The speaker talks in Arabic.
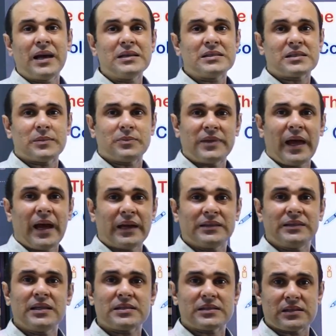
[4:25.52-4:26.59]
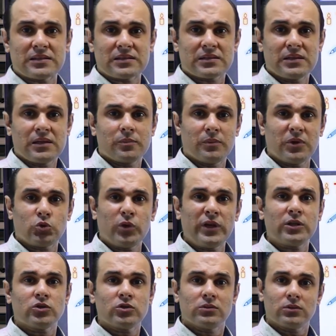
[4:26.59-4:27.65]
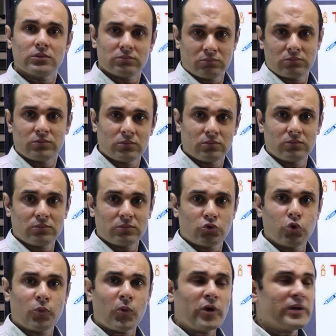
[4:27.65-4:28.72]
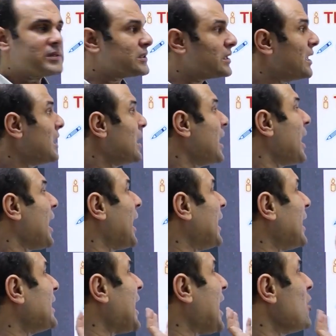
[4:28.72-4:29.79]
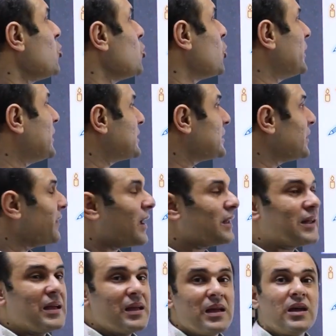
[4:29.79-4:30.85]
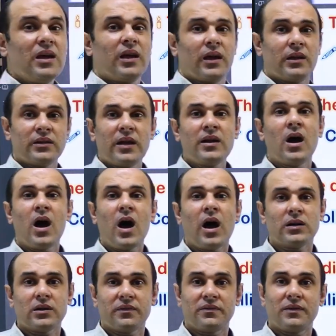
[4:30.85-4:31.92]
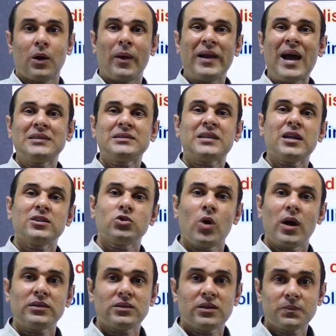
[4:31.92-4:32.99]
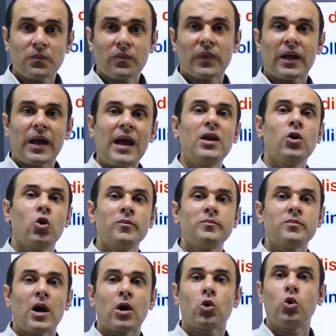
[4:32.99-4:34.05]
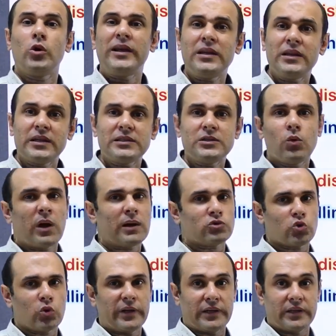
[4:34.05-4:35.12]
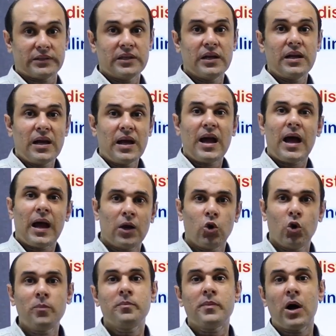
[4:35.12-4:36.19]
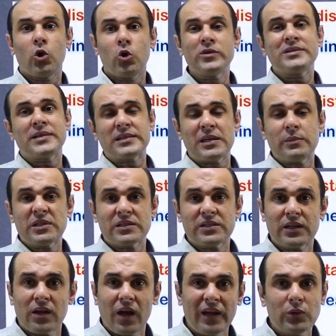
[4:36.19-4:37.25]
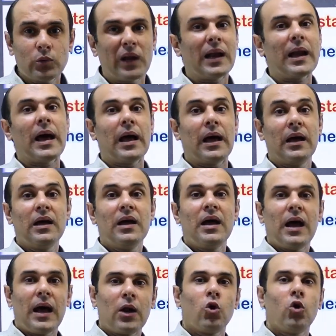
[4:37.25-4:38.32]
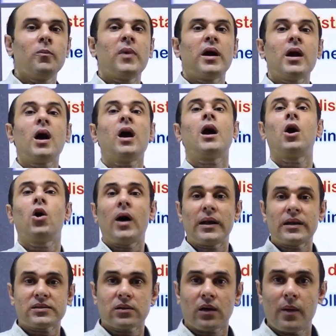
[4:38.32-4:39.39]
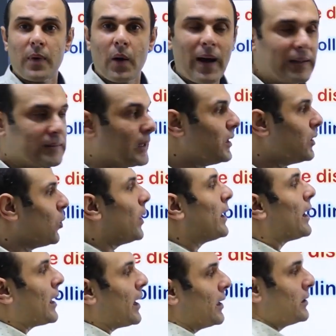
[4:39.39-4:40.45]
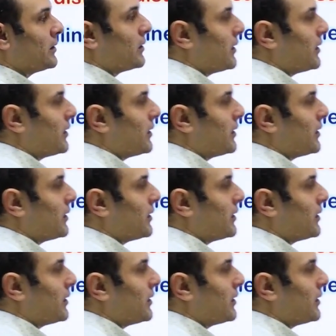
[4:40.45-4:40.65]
درس بتاع الديستنس between two بوينتس هلاقي اول استفاده ان انا اعرف لو انا عندي ثلاث نقط هل هم كولينير ولا مش كولينير؟ هل هم اون ذا سيم ستريت لاين ولا لا؟ هل هم يقعوا على استقامه واحده ولا لا